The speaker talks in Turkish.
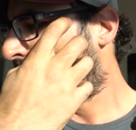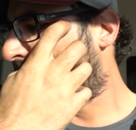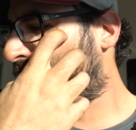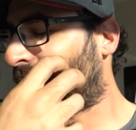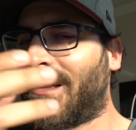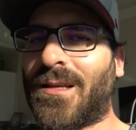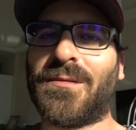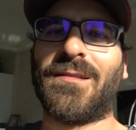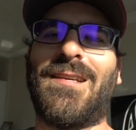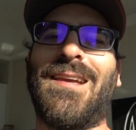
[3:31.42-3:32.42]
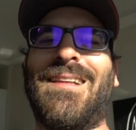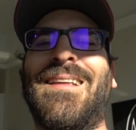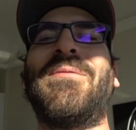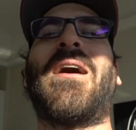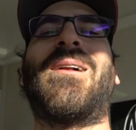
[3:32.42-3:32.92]
Ve çok anlamsız bir
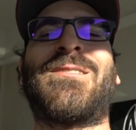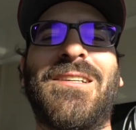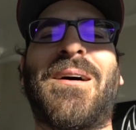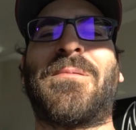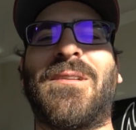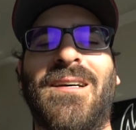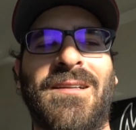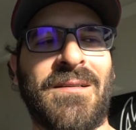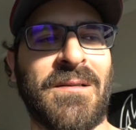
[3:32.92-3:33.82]
şekilde de bir alçı yaptılar.